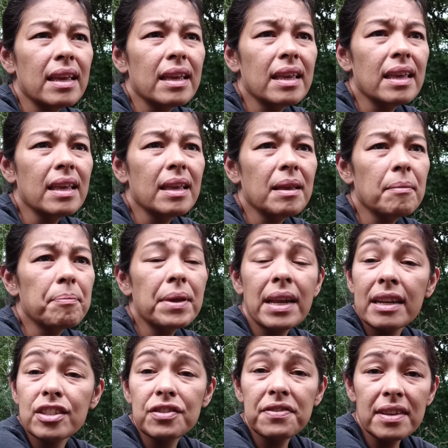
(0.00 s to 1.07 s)
e
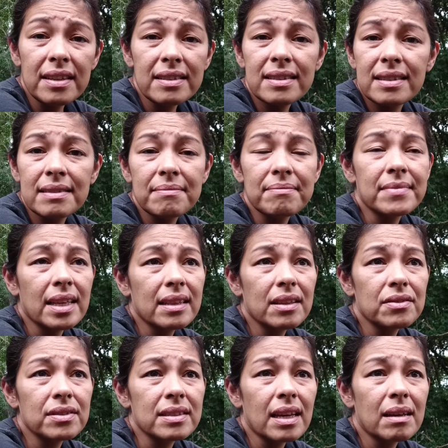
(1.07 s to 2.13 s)
pirar de vez,
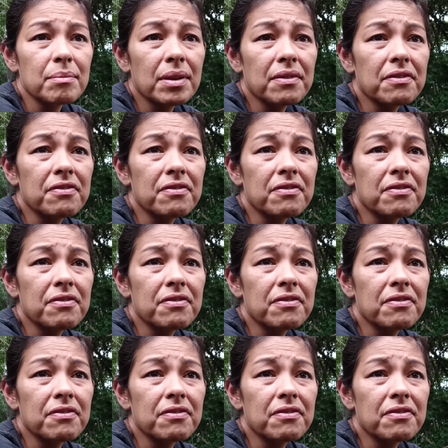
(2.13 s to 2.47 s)
entendeu? Sabe?